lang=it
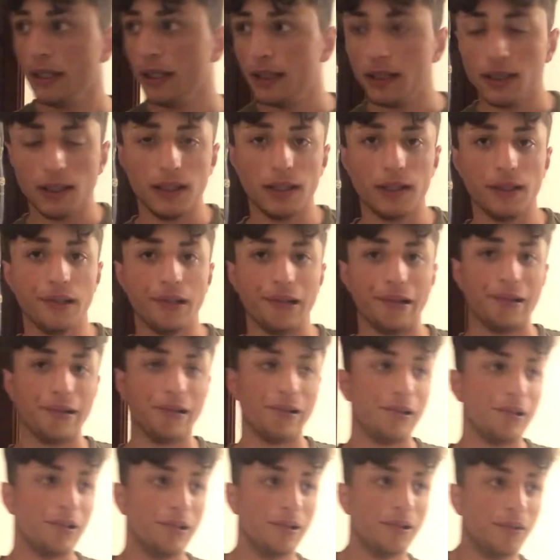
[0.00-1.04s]

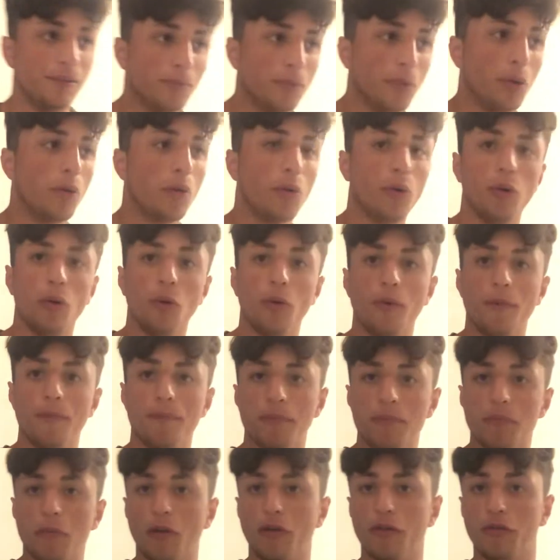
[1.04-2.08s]
Uh,
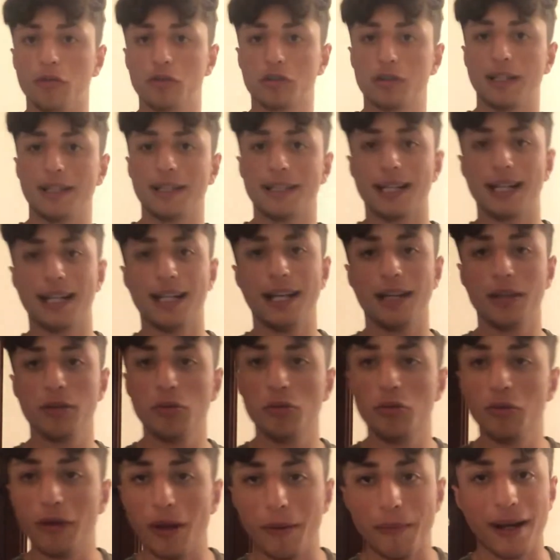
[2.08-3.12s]
mo, forse andrà alla
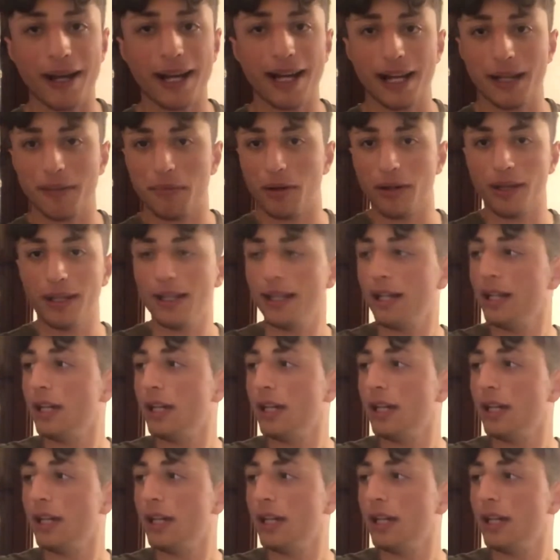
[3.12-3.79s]
Juve, magari poi